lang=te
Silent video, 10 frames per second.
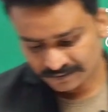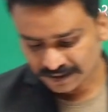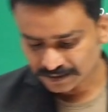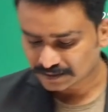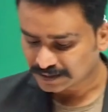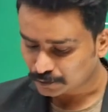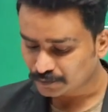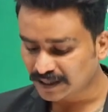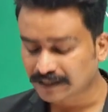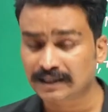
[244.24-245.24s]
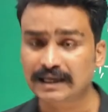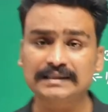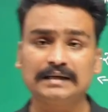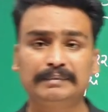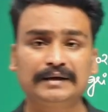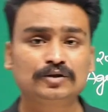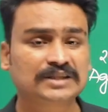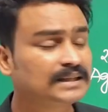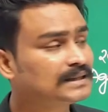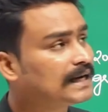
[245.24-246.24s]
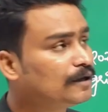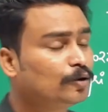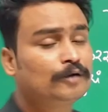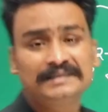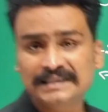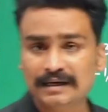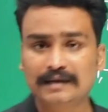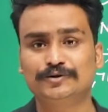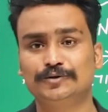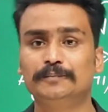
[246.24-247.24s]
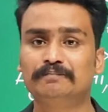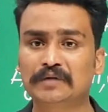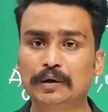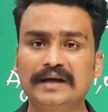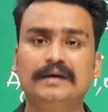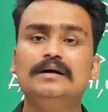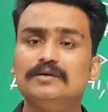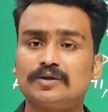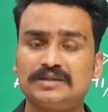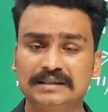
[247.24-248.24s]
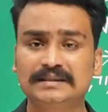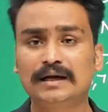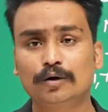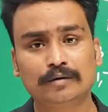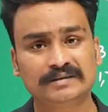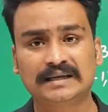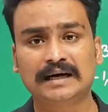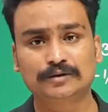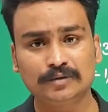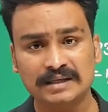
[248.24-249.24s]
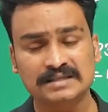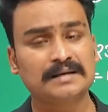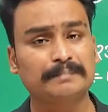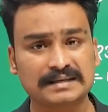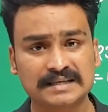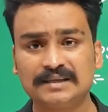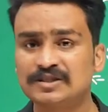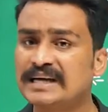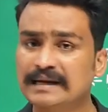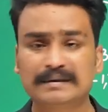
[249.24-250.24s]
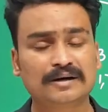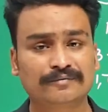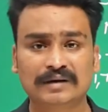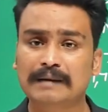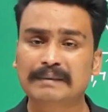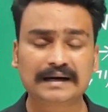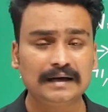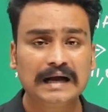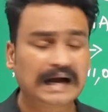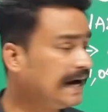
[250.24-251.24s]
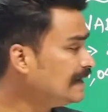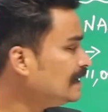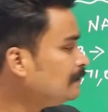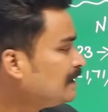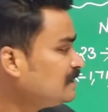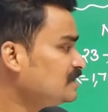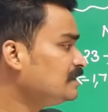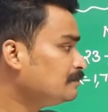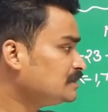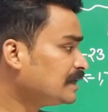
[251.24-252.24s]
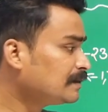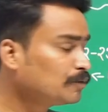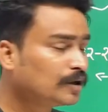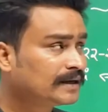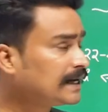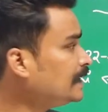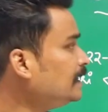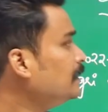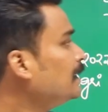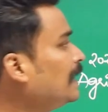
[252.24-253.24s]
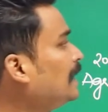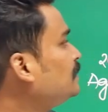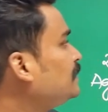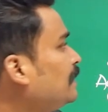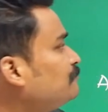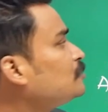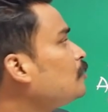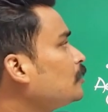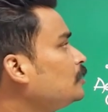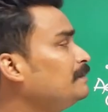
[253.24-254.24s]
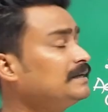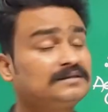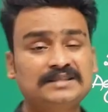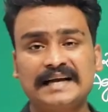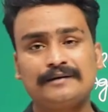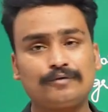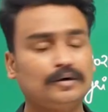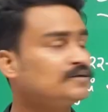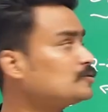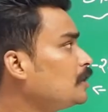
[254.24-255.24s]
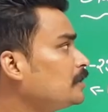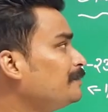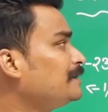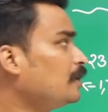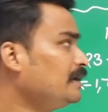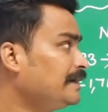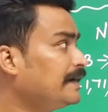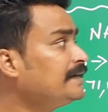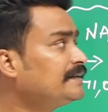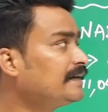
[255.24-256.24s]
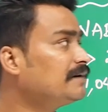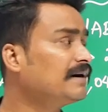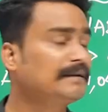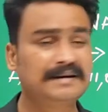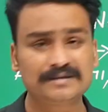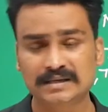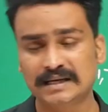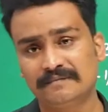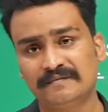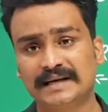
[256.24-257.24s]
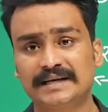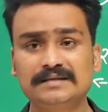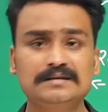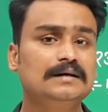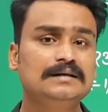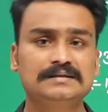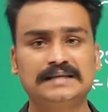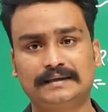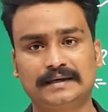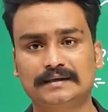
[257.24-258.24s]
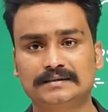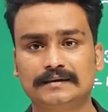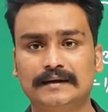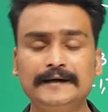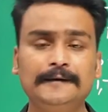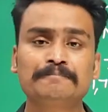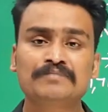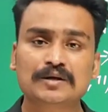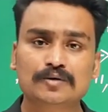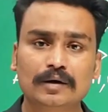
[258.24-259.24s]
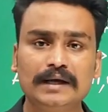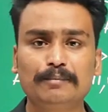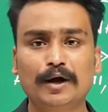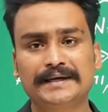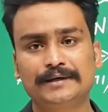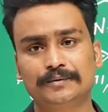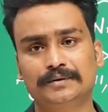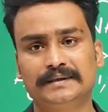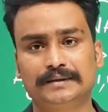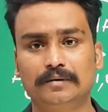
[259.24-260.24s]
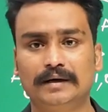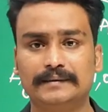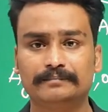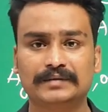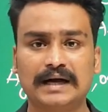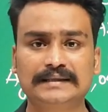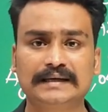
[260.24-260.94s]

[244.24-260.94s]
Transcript: ఉన్న వ్యక్తి తెలుగు వ్యక్తి అతని పేరు చింతల గోవిందరాజు ఓకే సో చింతల గోవిందరాజు ఈజ్ ద ప్రజెంట్ చైర్మన్ ఆఫ్ నాబార్డ్ అండ్ హీ మెట్ సీఎం జగన్మోహన్ రెడ్డి అండ్ గేవ్ ద డాక్యుమెంట్ స్టేట్ ఫోకస్ డాక్యుమెంట్ ఆన్ క్రెడిట్ రిక్వైర్మెంట్స్ ఇన్ వేరియస్ సెక్టార్స్ రైట్ సో ఈ పాయింట్ని గుర్తుపెట్టుకోవాలి ఆ